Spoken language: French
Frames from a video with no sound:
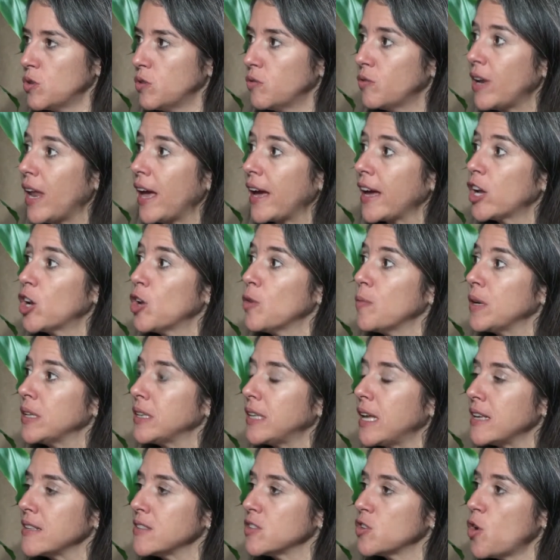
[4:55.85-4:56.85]
au niveau de la
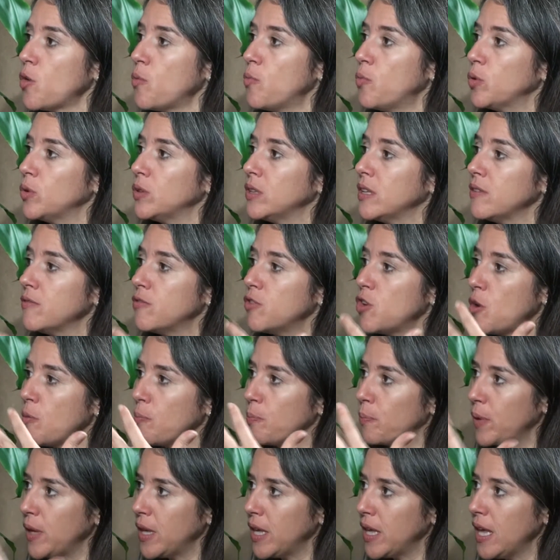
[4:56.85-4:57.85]
réglementation pour
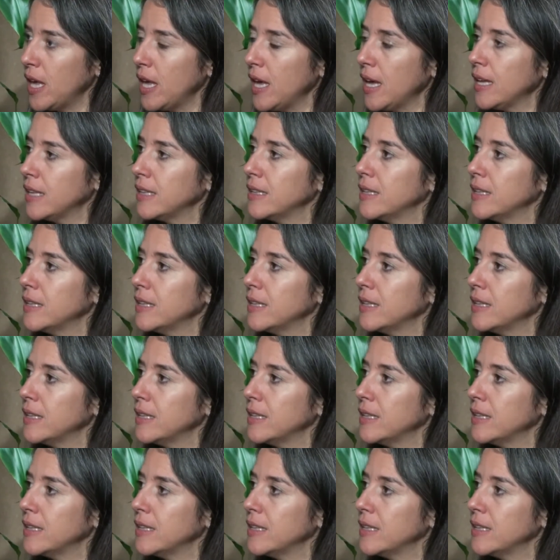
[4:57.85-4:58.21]
développer